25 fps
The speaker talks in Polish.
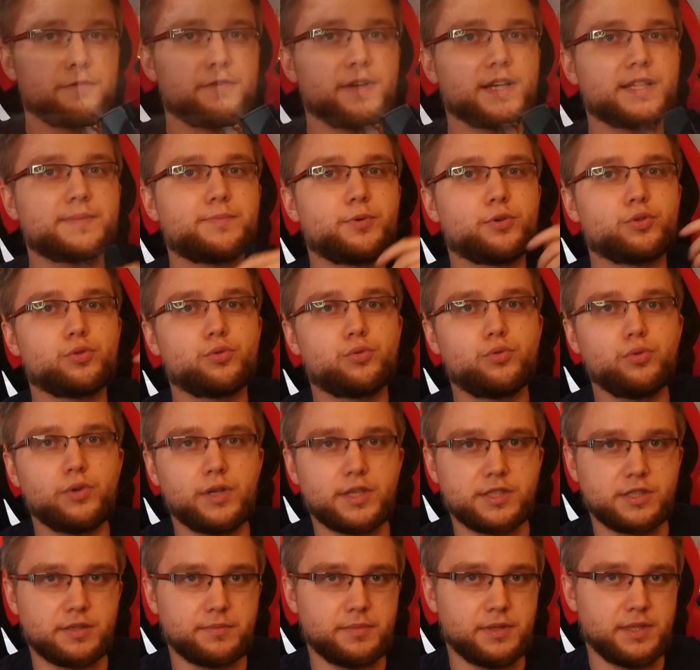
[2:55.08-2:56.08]

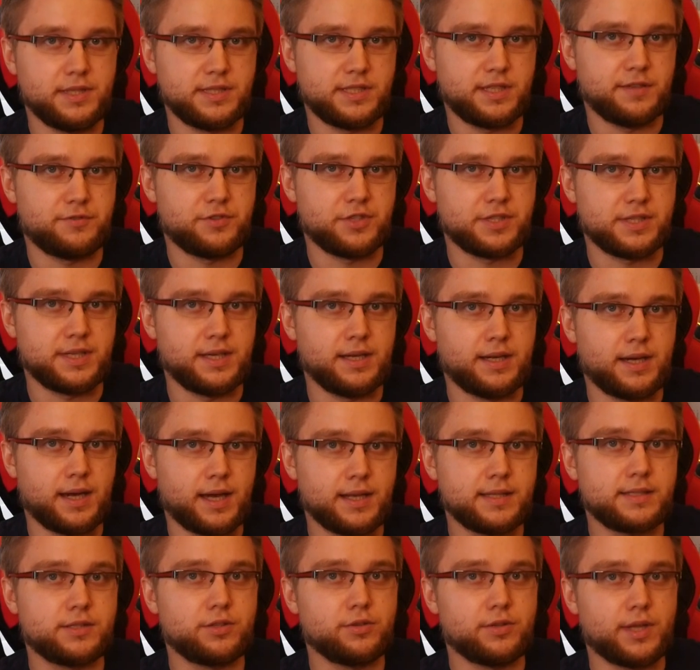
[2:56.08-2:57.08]
wyeksportuję sobie listę wszystkich
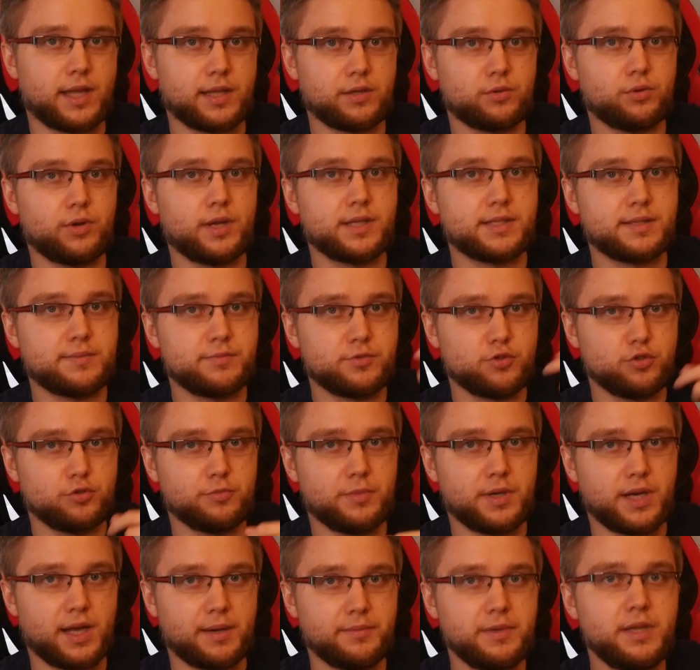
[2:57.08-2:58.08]
kart z dodatku razem z
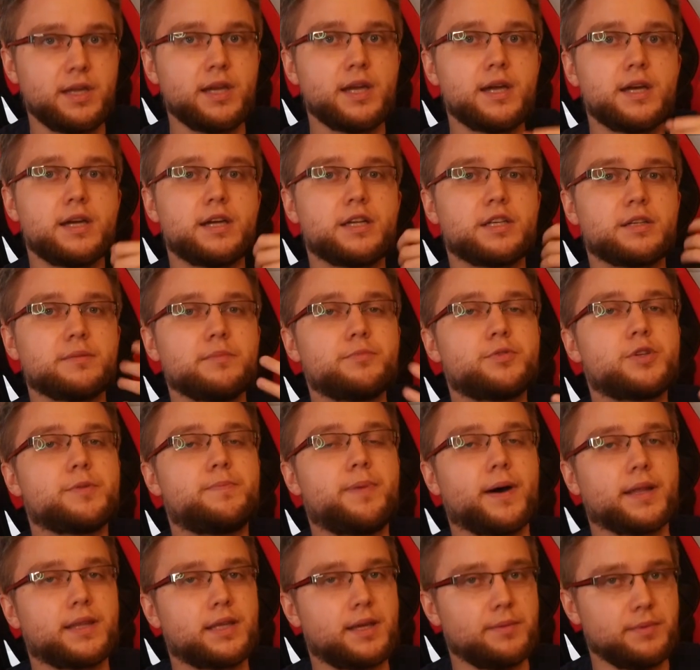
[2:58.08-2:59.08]
numerami, żebym
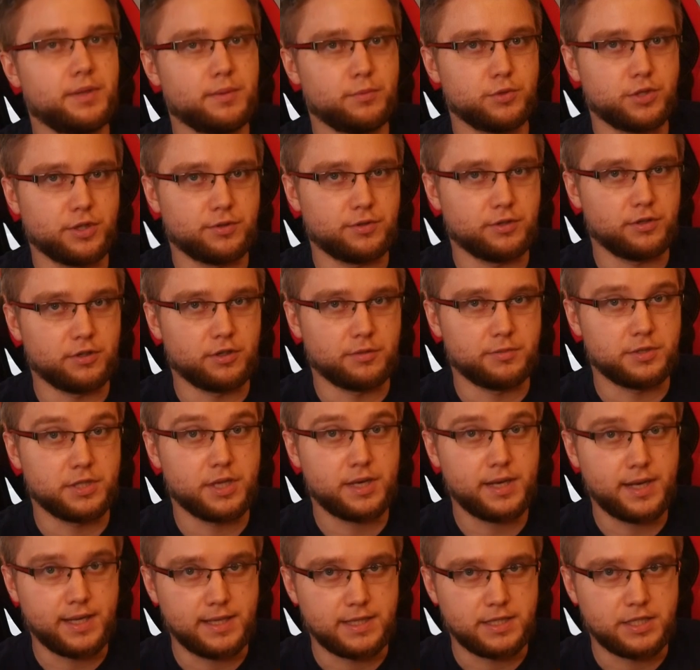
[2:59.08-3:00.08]
przypadkiem nie musiał tego robić
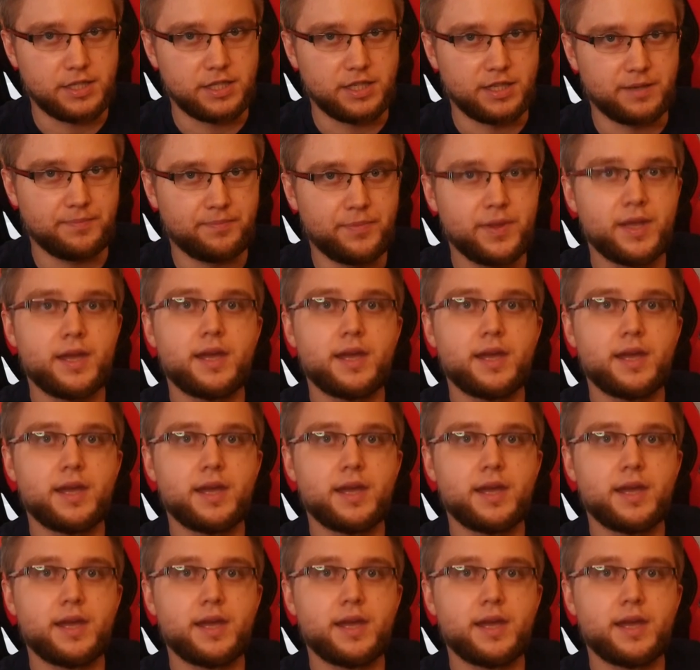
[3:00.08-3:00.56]
ręcznie.